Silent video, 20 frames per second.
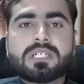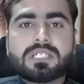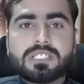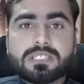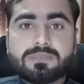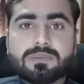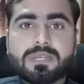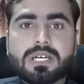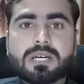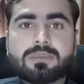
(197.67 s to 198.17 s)

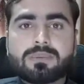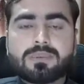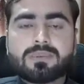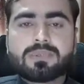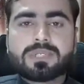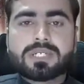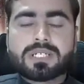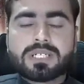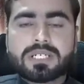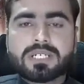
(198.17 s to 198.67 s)
डिस्प्ले आप
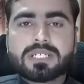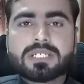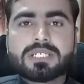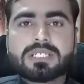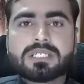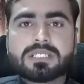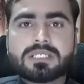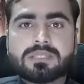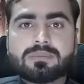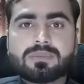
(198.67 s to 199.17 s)
लोगों ने कराने
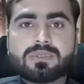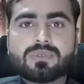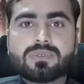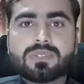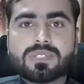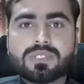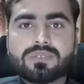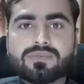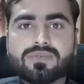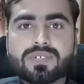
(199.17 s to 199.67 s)
हैं जब
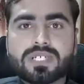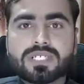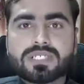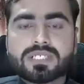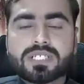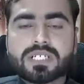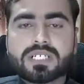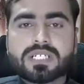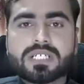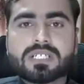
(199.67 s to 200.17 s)
क्यूरी से फैच
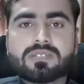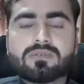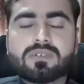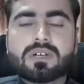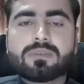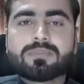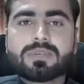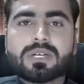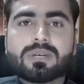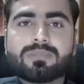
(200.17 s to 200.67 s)
करने हैं तो
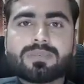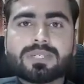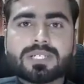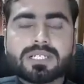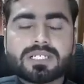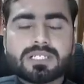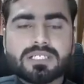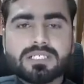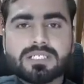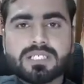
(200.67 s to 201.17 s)
वहाँ पर आपने
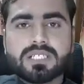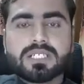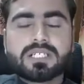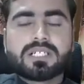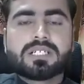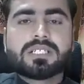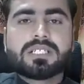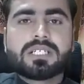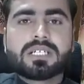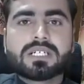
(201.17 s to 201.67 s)
कंडीशन
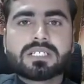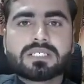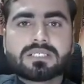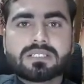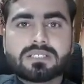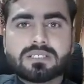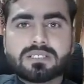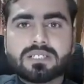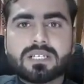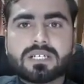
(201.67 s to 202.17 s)
लगानी है कि
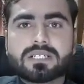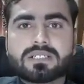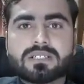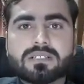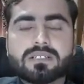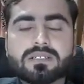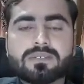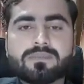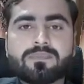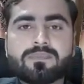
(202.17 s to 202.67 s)
सिलेक्ट